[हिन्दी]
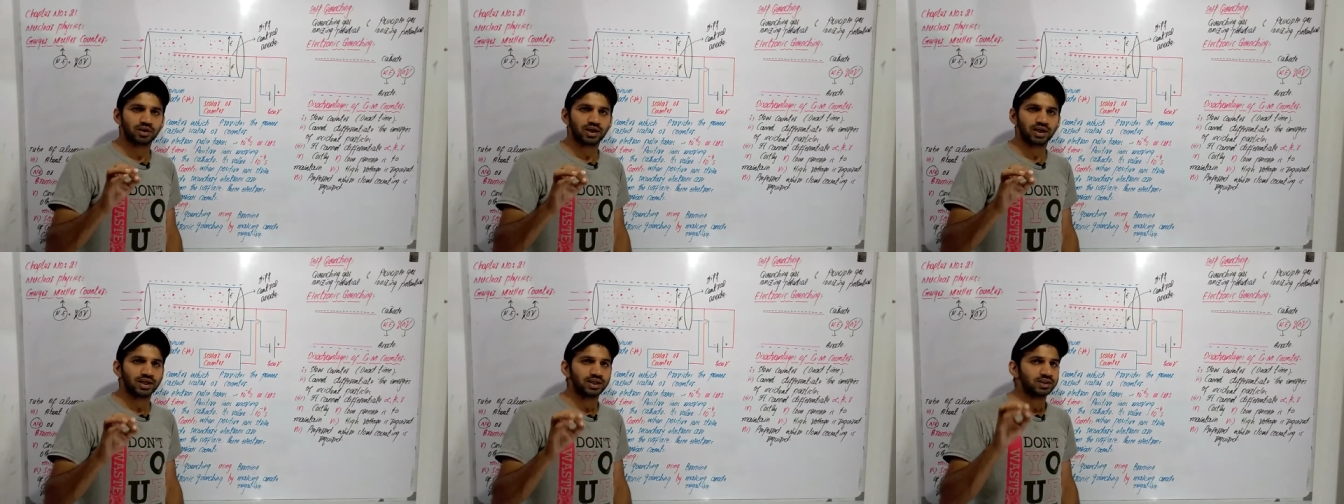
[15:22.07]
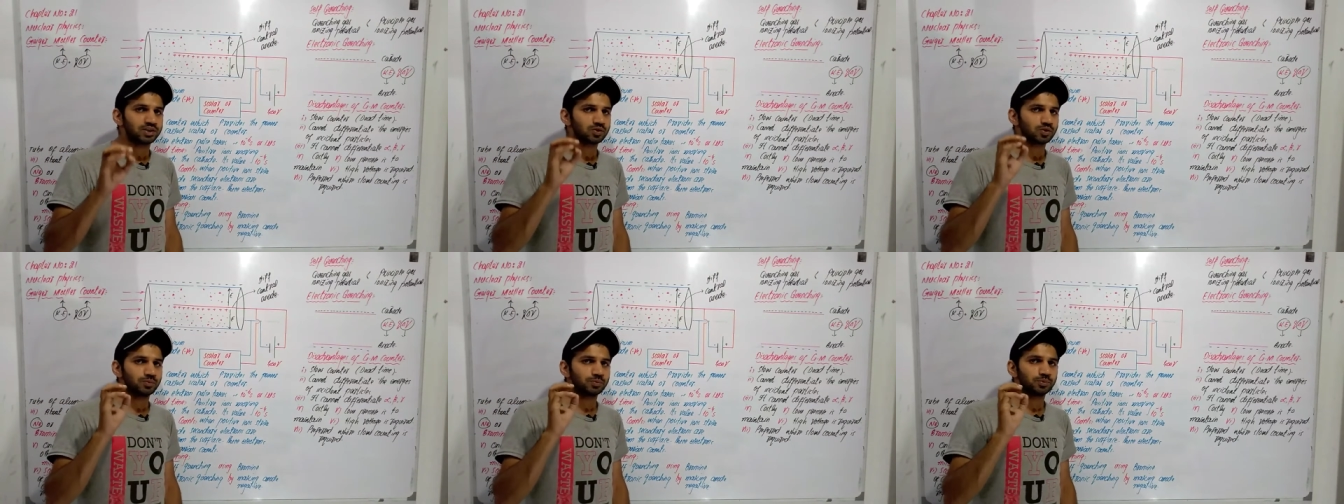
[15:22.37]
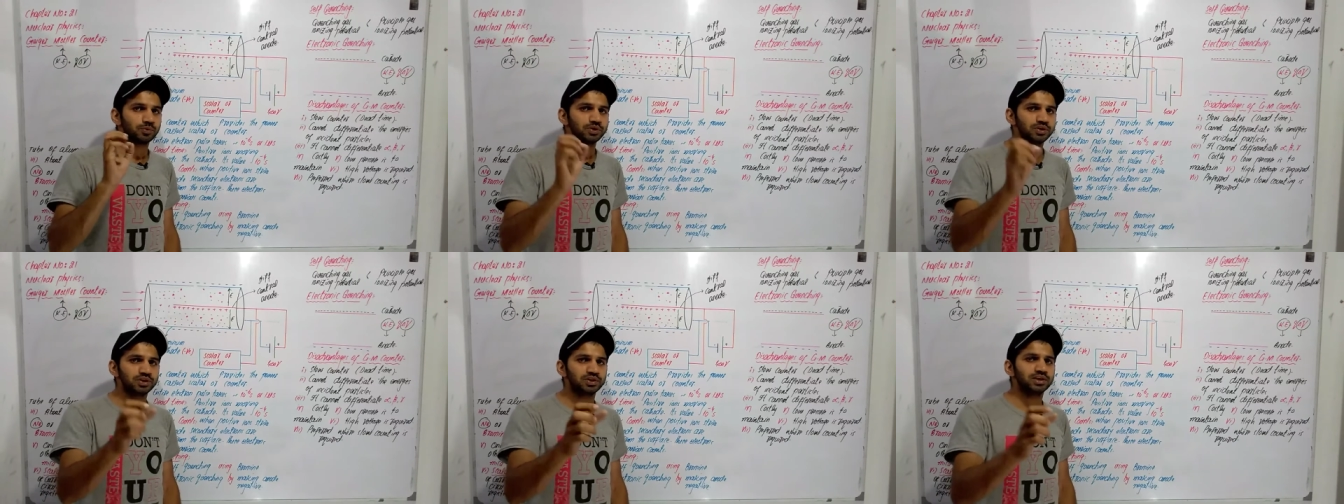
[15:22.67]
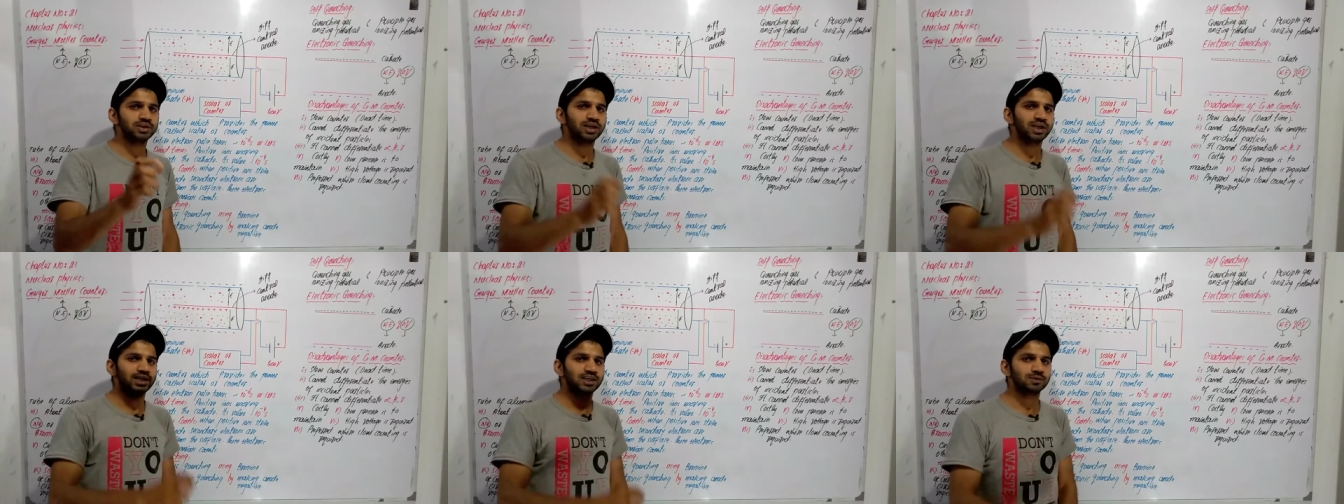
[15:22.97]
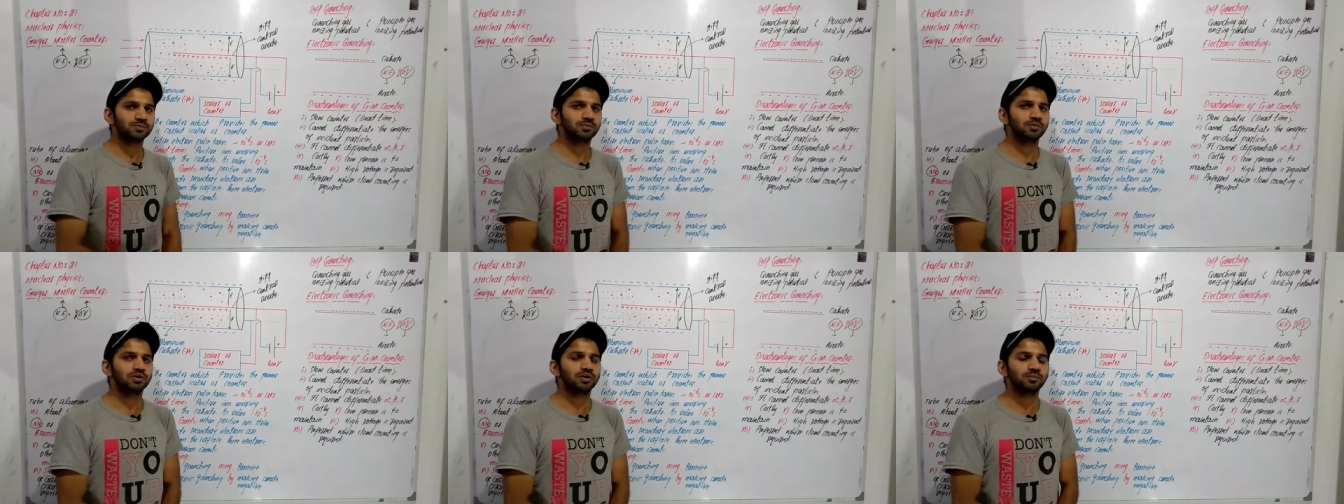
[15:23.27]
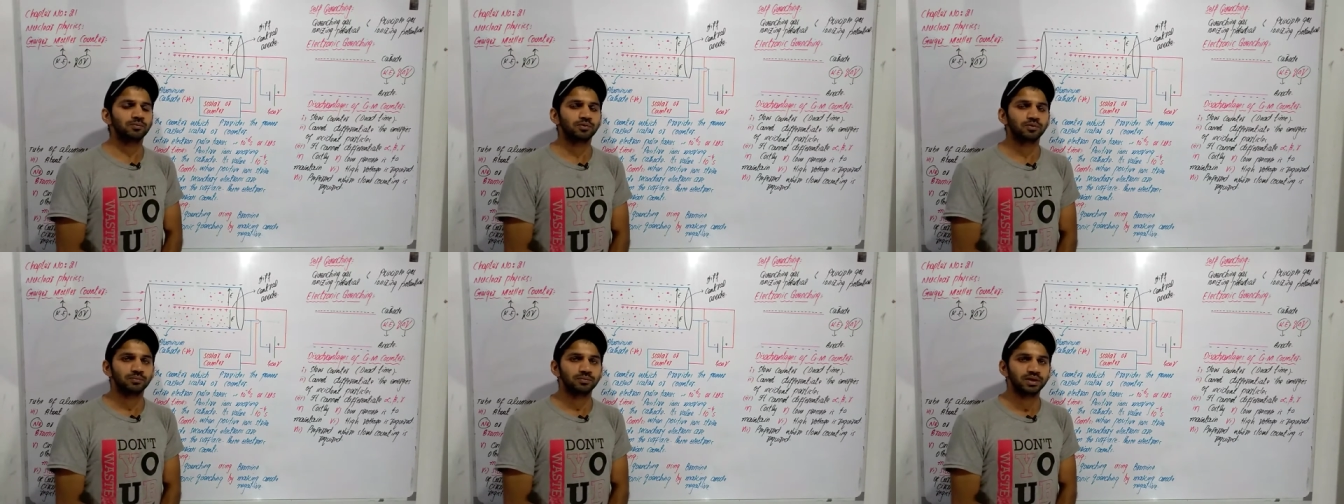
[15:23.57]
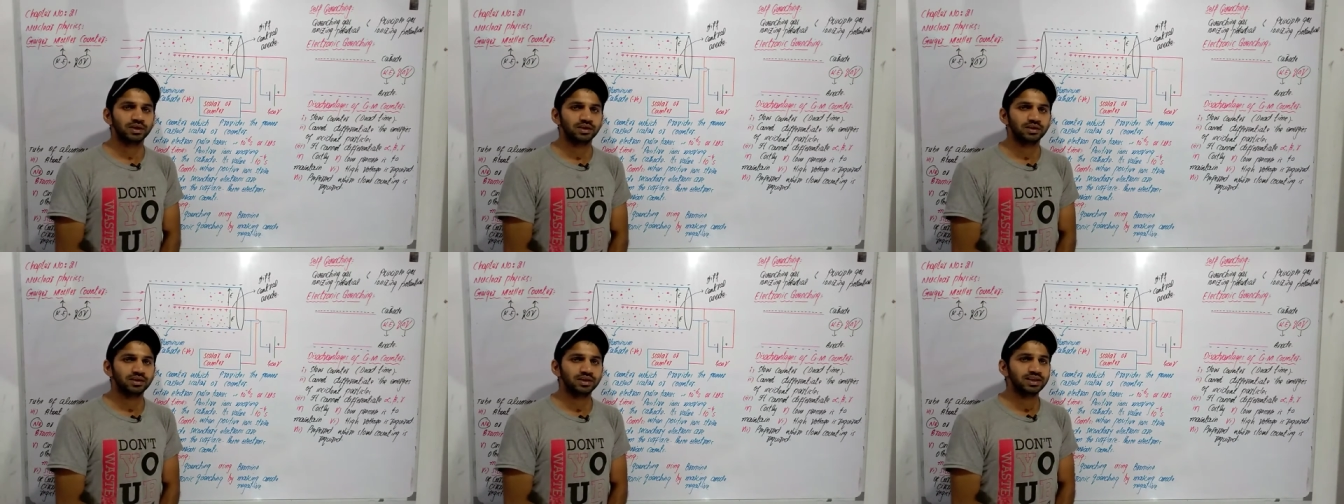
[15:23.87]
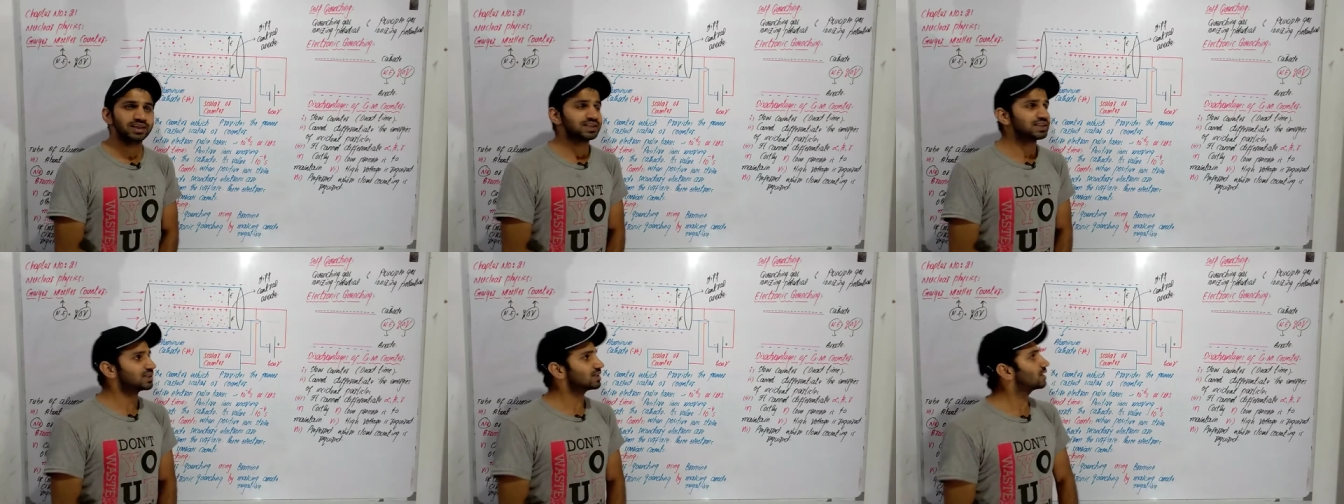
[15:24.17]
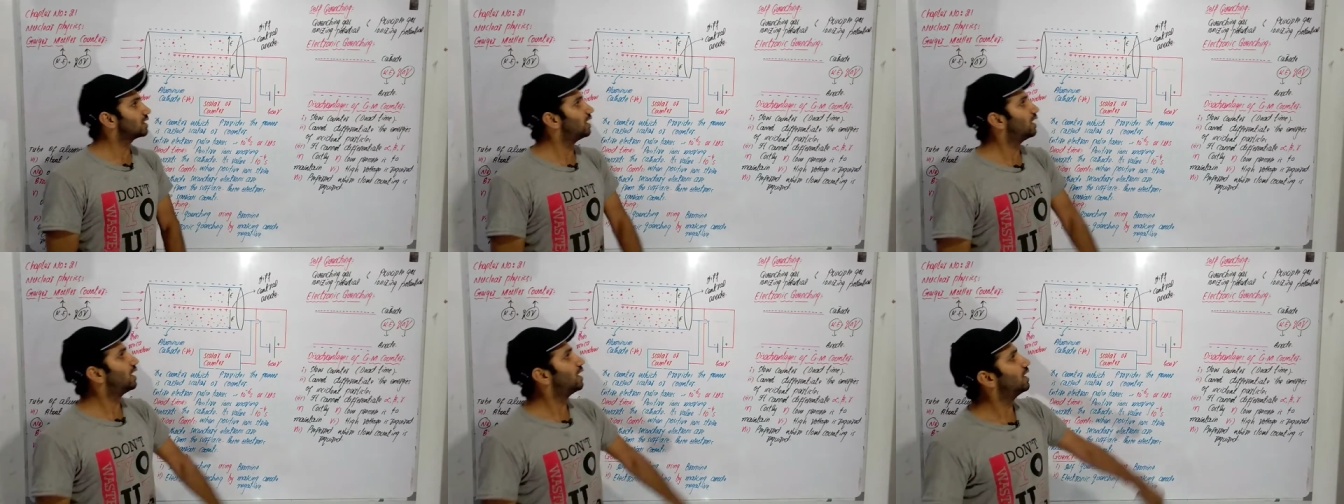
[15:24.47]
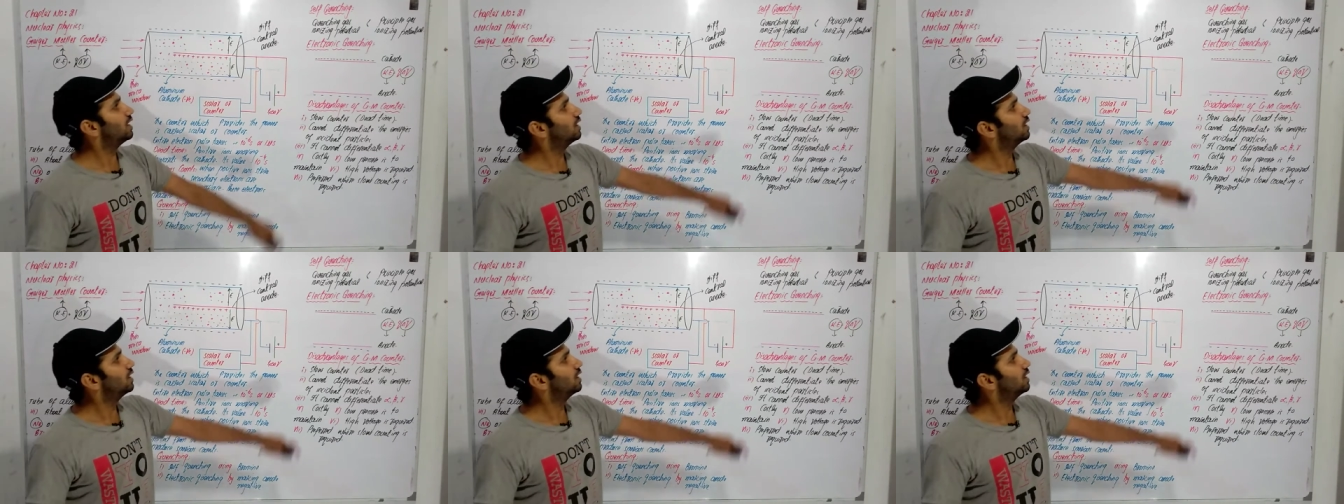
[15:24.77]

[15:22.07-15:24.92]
कराई जिसको क्विंचिंग गैस बोले ब्रोमीन इसका